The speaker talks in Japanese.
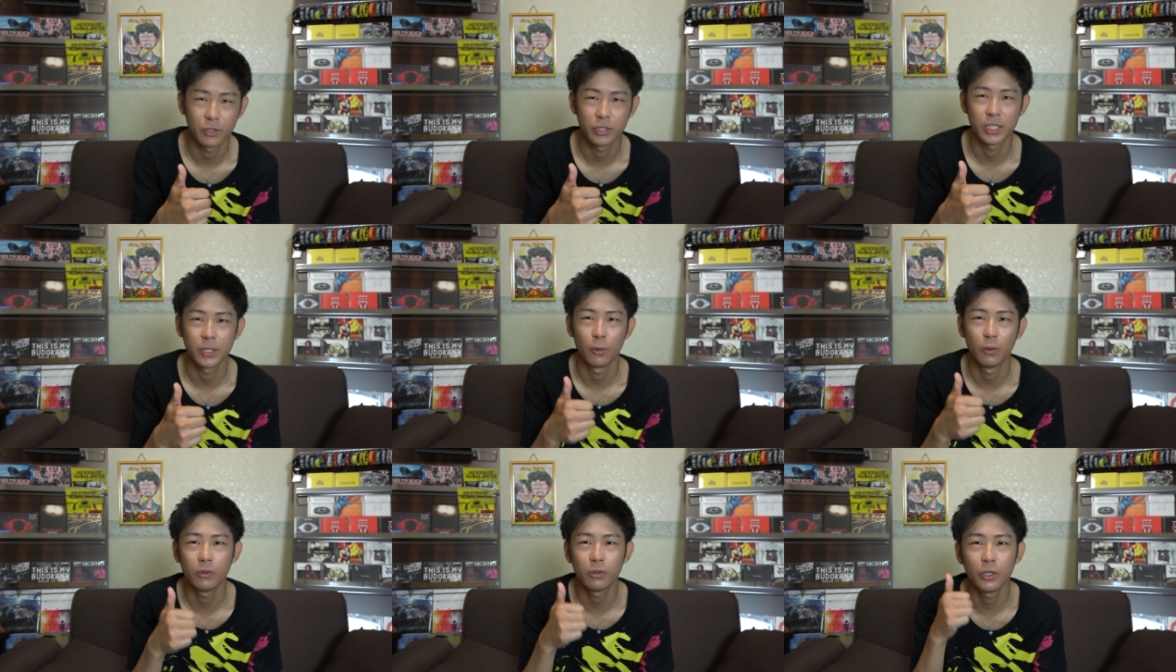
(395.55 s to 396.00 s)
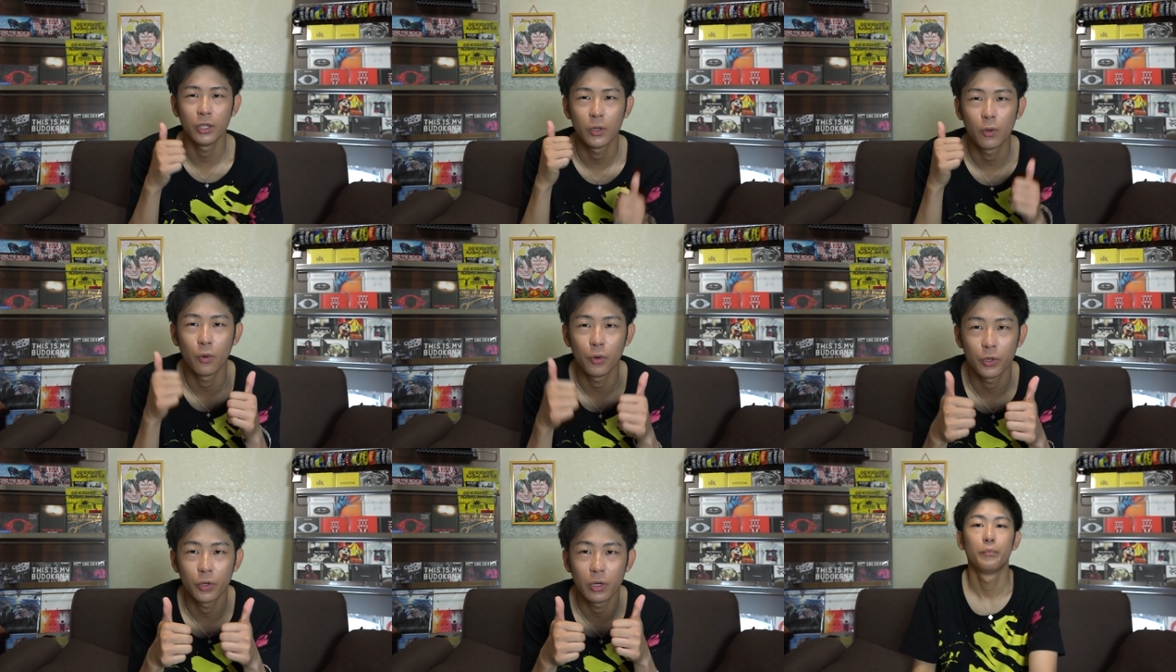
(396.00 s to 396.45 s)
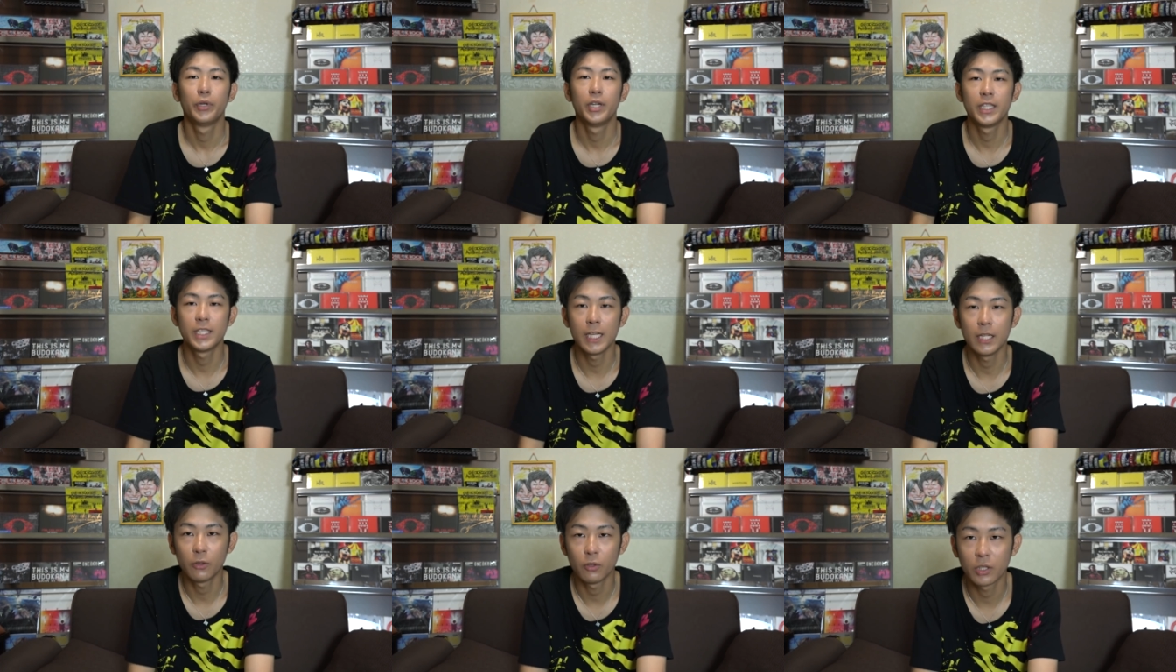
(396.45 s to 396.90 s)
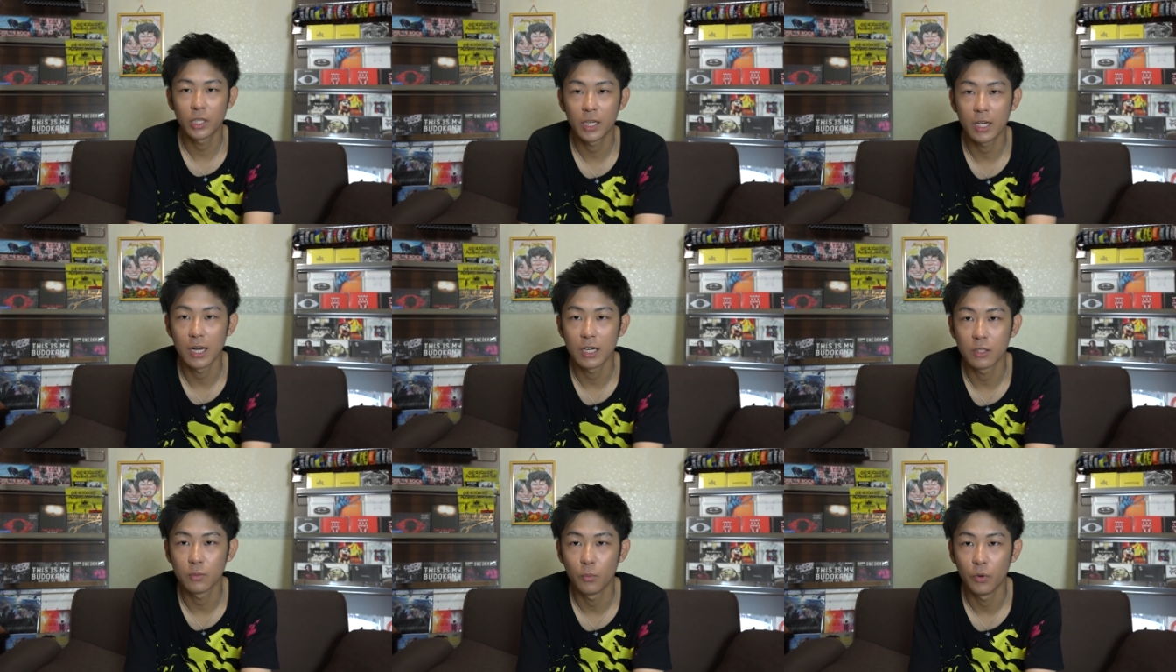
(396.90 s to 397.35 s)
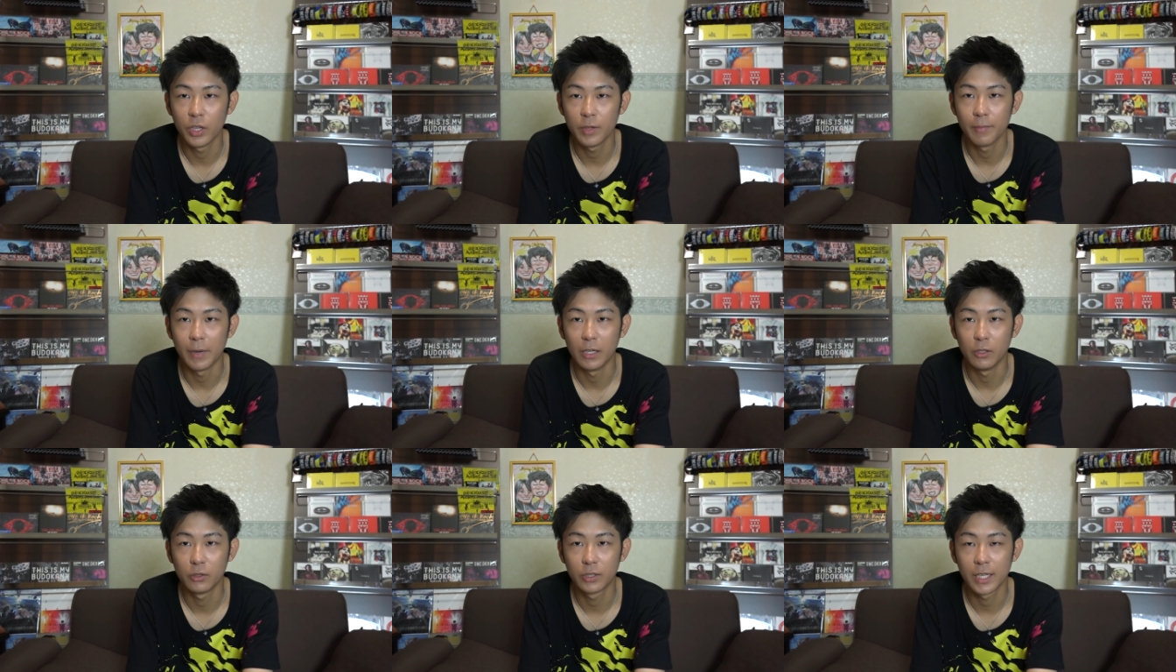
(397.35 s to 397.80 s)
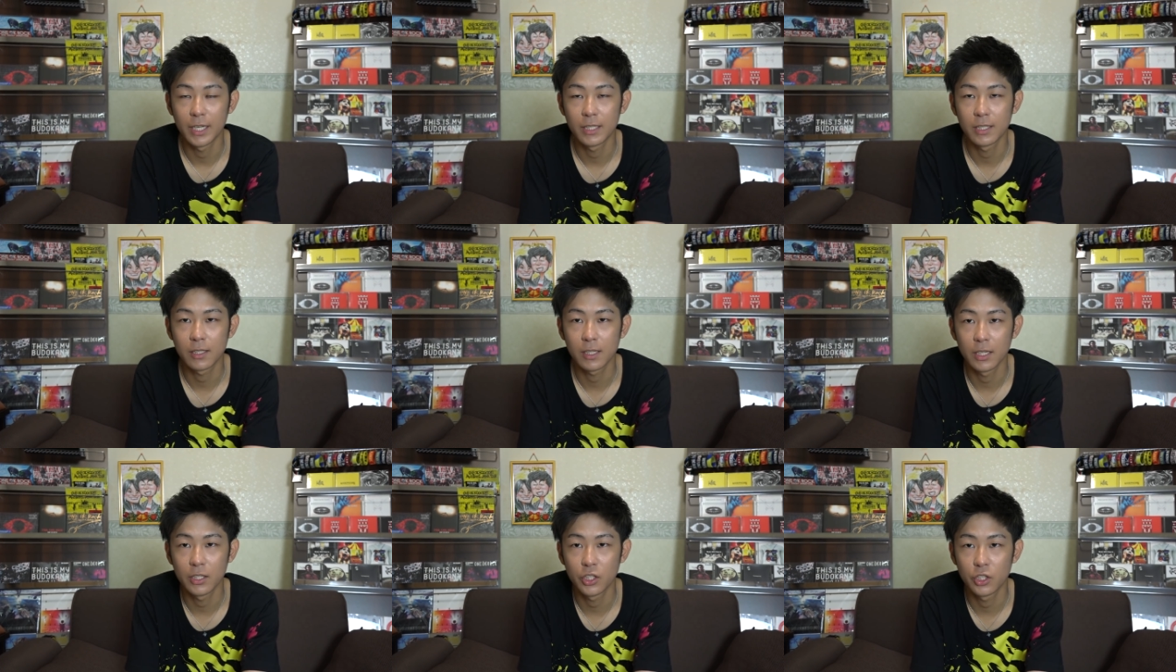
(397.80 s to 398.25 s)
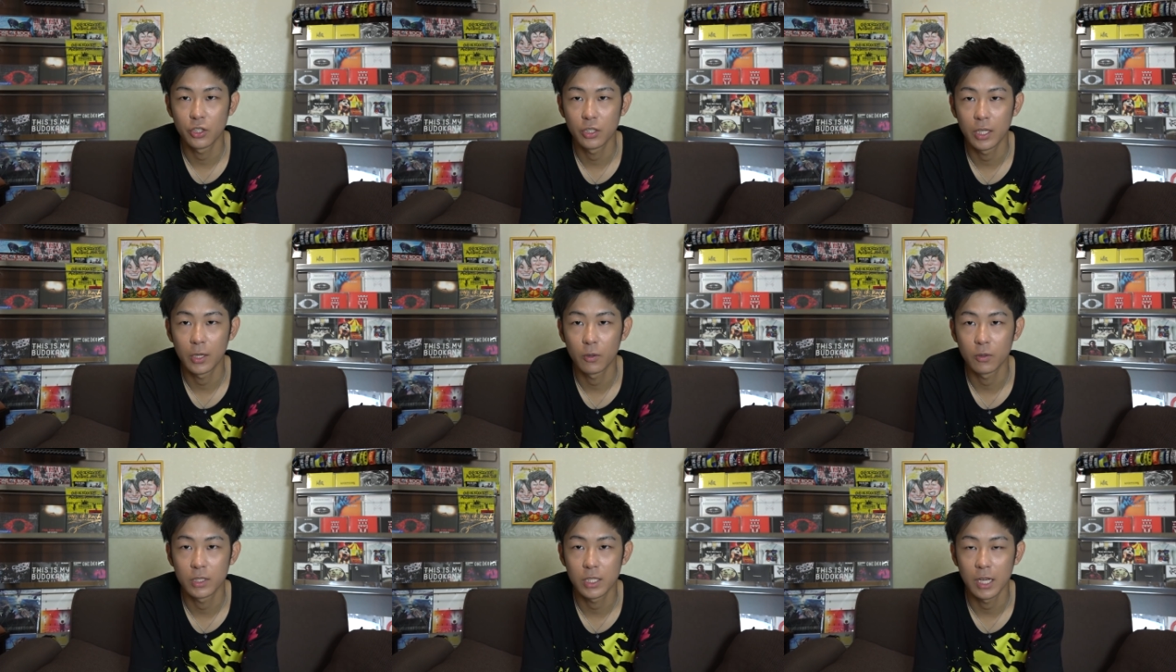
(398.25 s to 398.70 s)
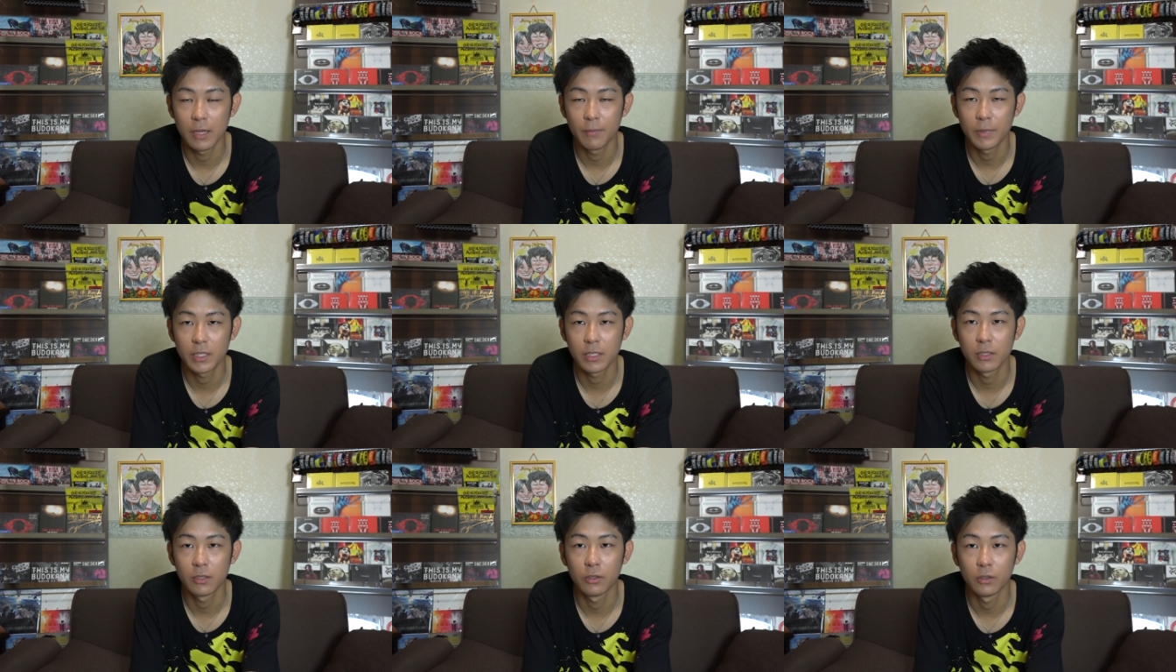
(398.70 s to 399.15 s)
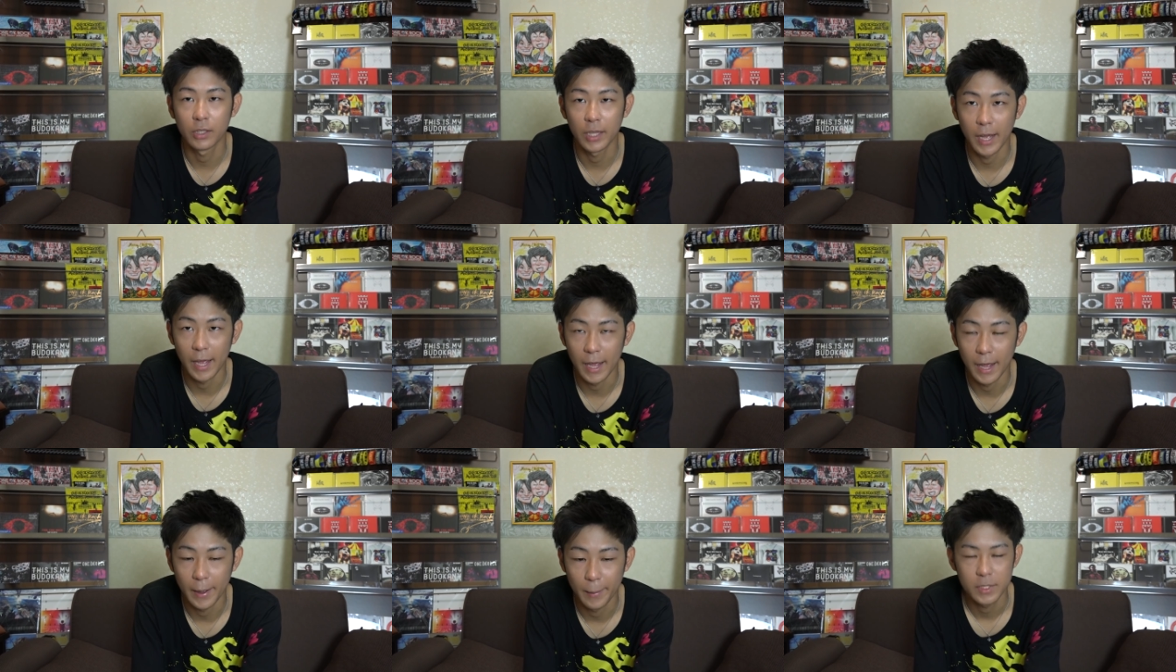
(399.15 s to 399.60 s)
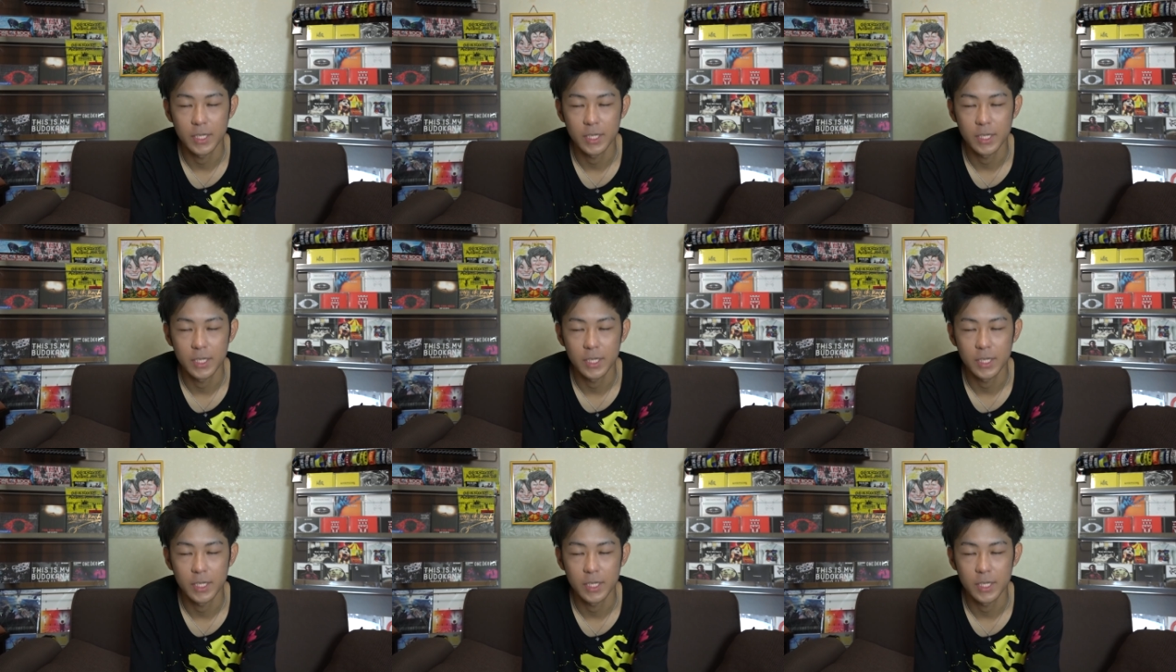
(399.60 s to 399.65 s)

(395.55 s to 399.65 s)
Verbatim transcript: そして本当に好評、プレゼント企画も今受付中でございますので、